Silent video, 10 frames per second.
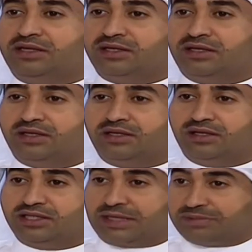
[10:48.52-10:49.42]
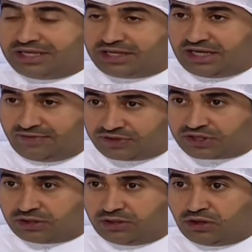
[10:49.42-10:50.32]
آه، سابقين يعني
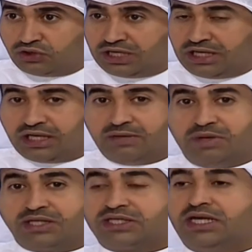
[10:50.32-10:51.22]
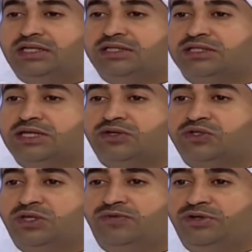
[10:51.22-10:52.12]
في التكنولوجيا لكن ما زالت
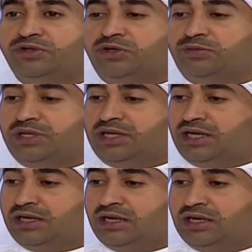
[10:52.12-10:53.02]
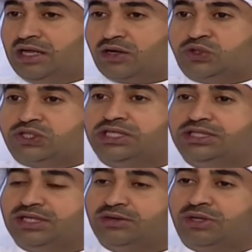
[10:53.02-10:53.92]
إصدار الصحف عندهم لا, لا
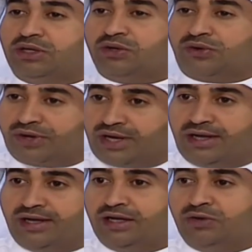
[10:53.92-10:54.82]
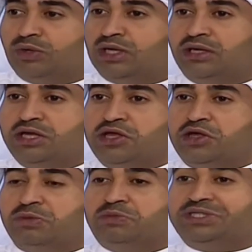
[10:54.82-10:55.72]
قدسيته وقراءة و
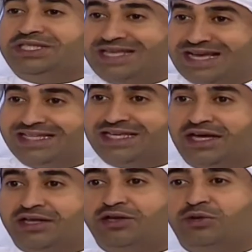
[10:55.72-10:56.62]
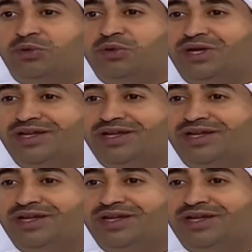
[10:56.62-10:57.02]
بزياده يعني انت شوفوا